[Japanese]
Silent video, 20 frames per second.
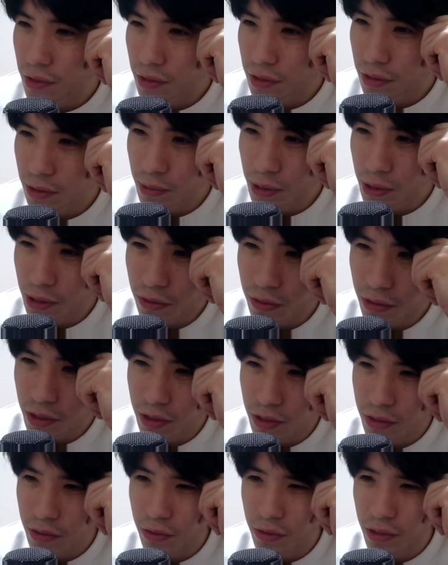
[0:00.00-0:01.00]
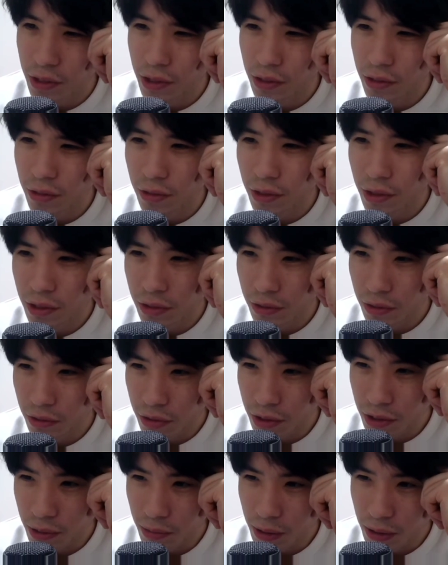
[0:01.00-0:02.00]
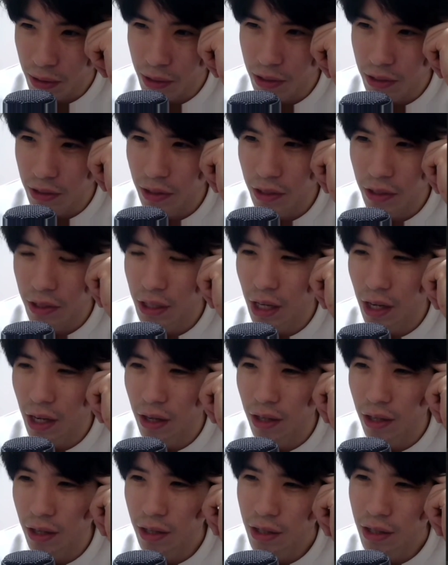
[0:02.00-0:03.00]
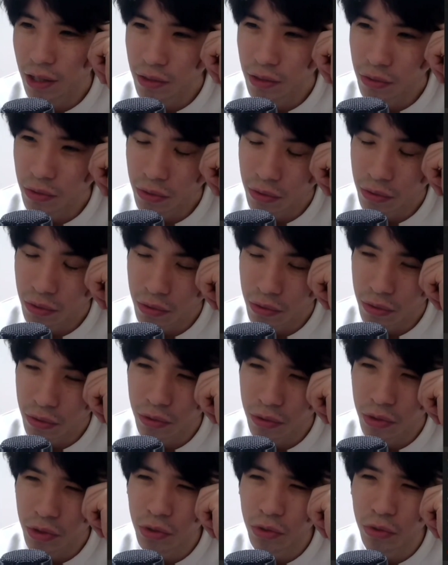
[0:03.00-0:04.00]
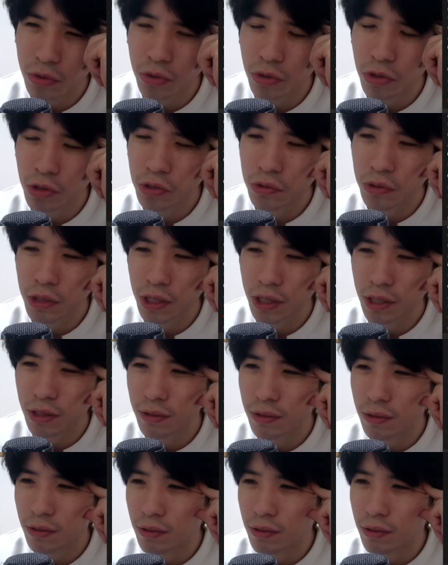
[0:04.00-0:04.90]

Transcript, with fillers: スマートってスコアリングガードとして見てますかいや、あのー、ちょうど中間。